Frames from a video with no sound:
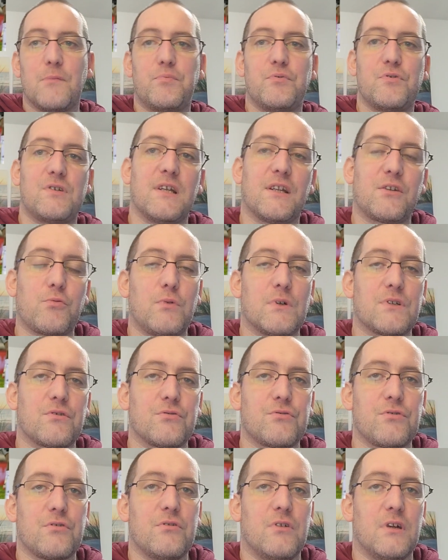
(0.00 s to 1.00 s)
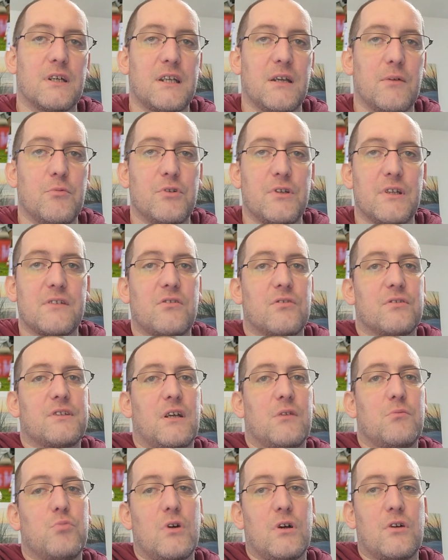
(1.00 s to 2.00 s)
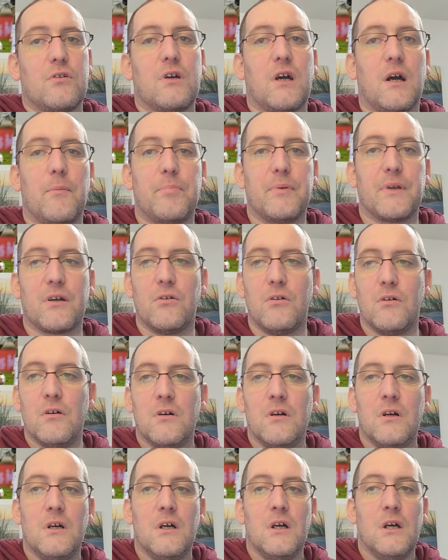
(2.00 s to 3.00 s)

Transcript: plus les trois oiseaux dans la camionnette en train de boire leur apéro,